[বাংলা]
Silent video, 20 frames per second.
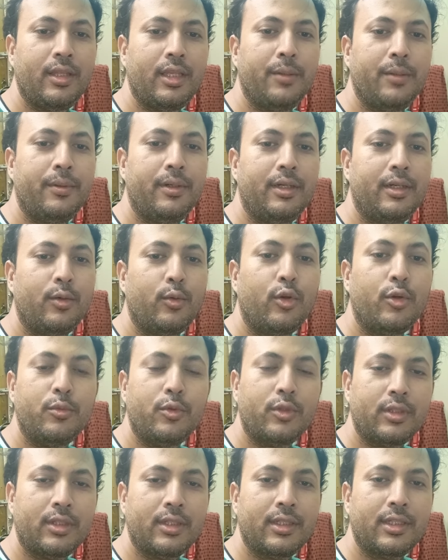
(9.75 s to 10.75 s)
এবার ওর
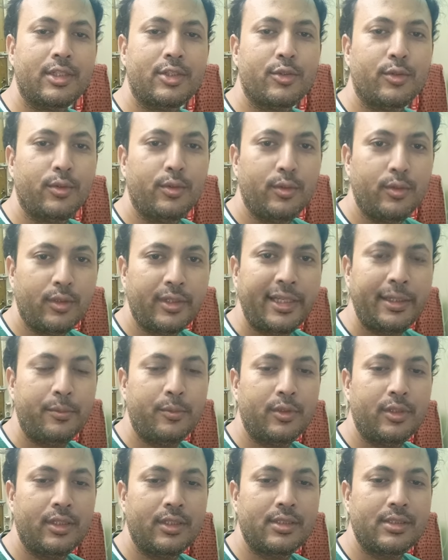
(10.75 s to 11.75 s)
মুখ থেকে শোনো
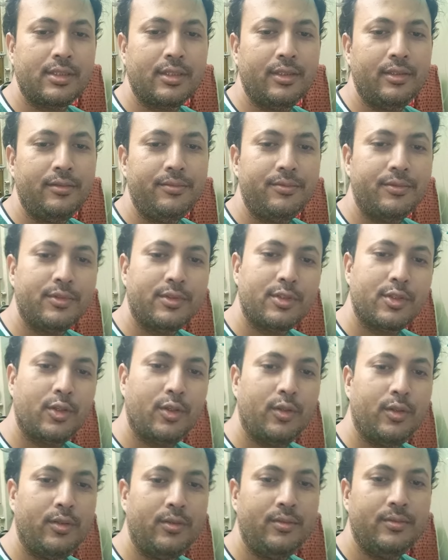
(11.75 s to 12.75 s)
কেমন আছে
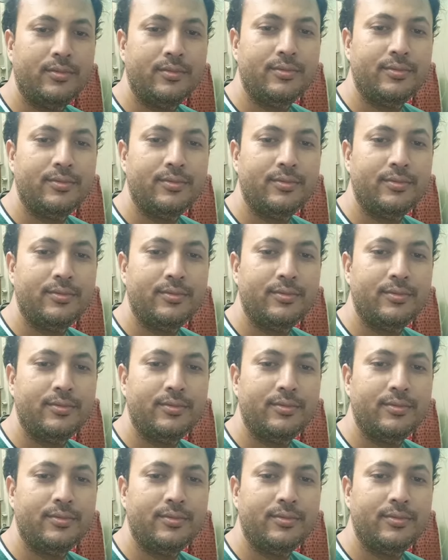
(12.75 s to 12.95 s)
চলো